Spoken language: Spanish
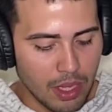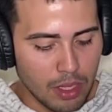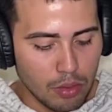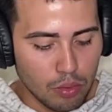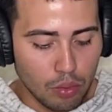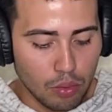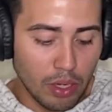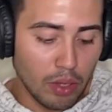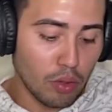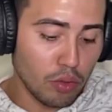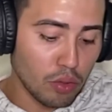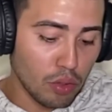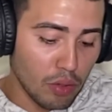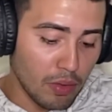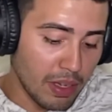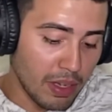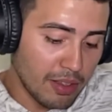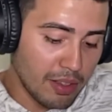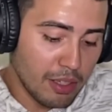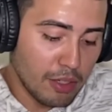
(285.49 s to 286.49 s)
Tu negocio no
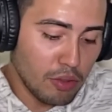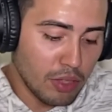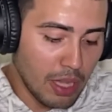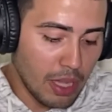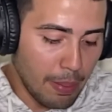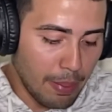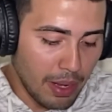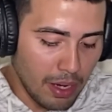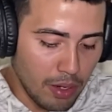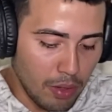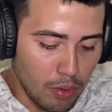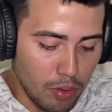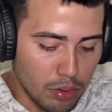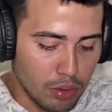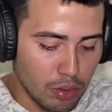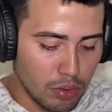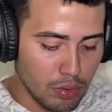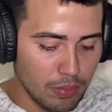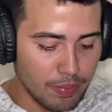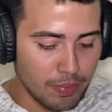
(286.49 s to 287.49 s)
va a crecer de un día para
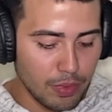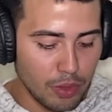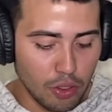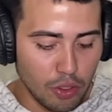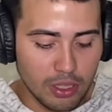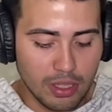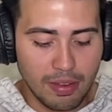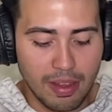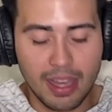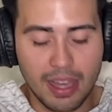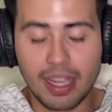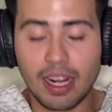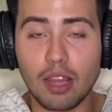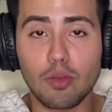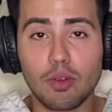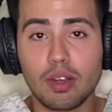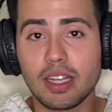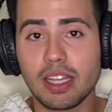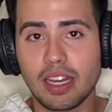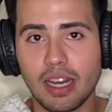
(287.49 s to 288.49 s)
otro, no te vas a
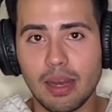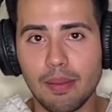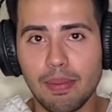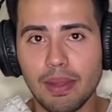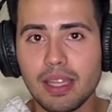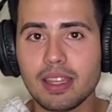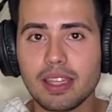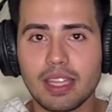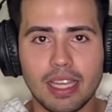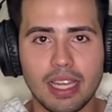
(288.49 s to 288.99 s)
graduar de repente.